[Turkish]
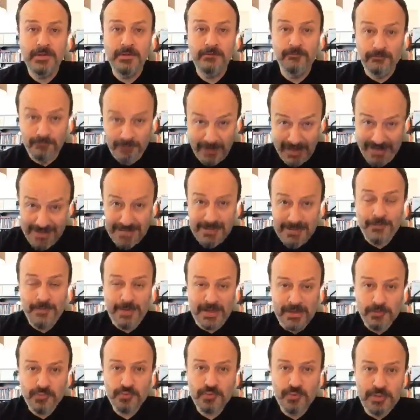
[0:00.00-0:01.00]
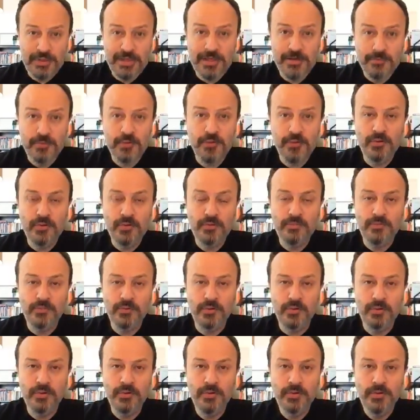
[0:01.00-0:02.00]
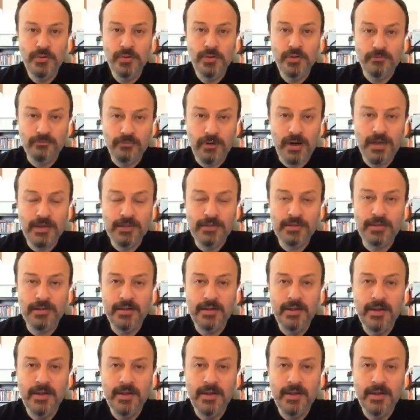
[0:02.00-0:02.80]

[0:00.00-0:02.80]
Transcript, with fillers: Vardı ben söyleyebiliyorum bunu. Vardı.